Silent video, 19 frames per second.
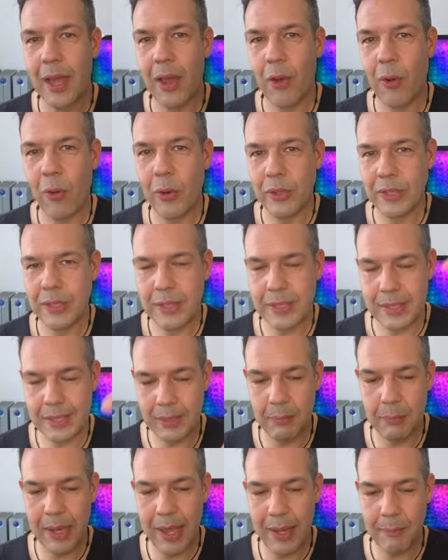Und sie
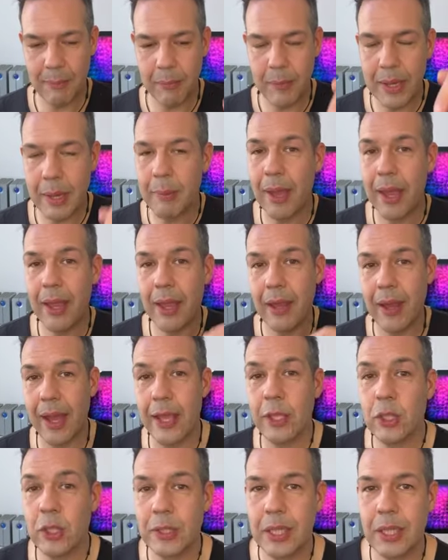bleiben bei
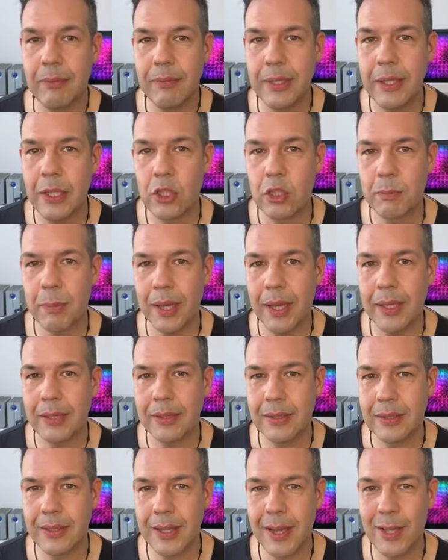IGTV
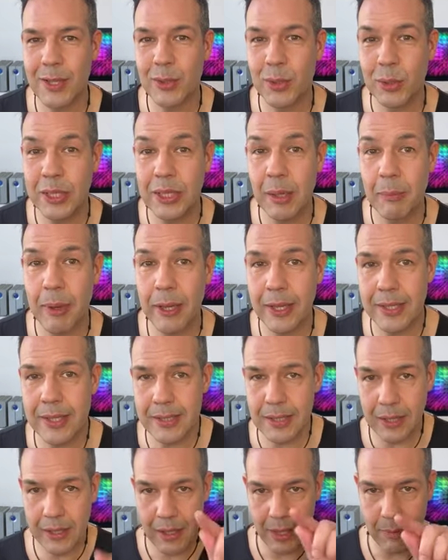gespeichert, also hier bei
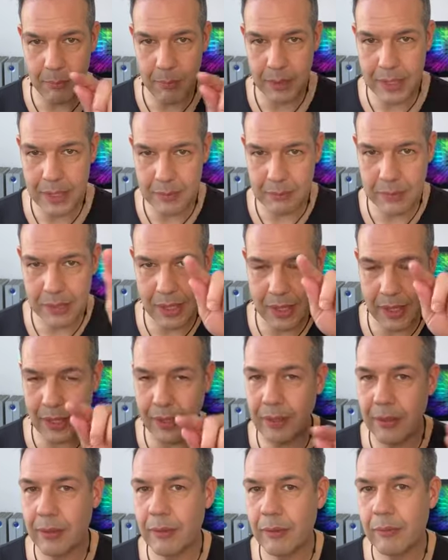Instagram, bei diesem
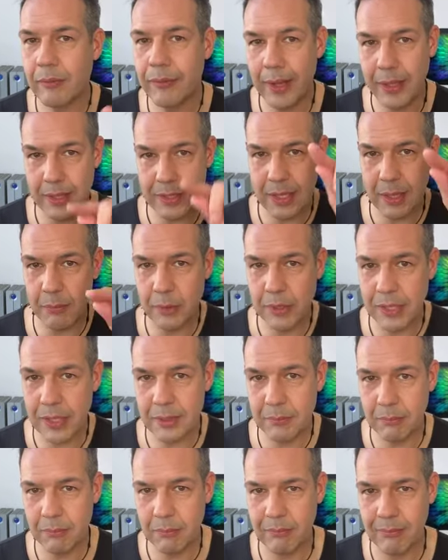kleinen Fernseher mit
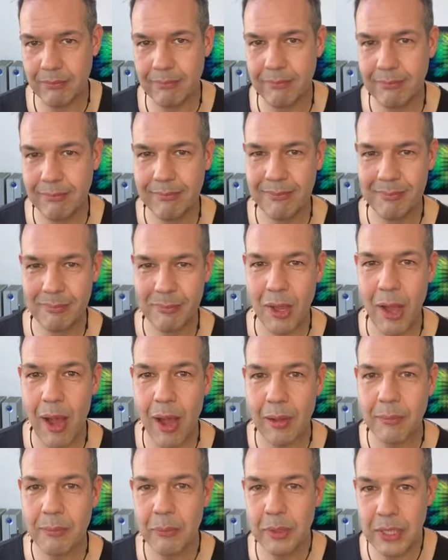diesem,
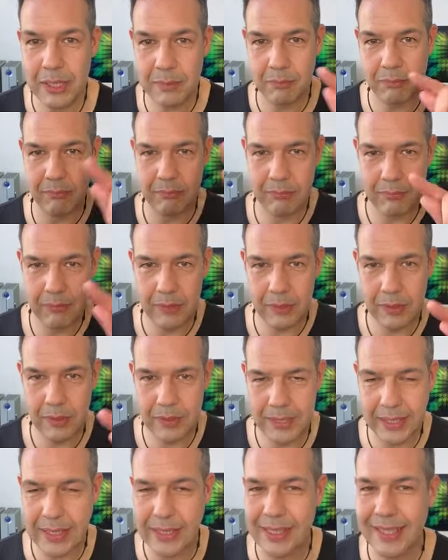ja, mit diesem
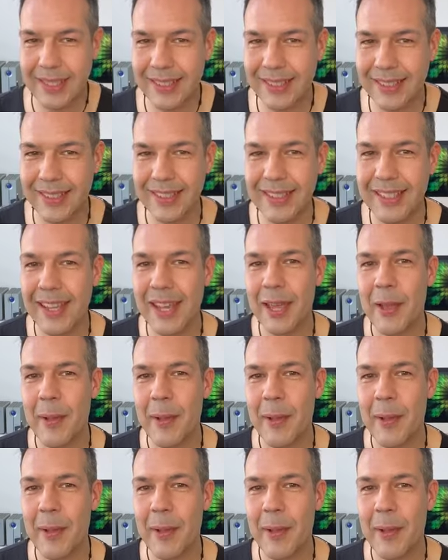Dingel da drin.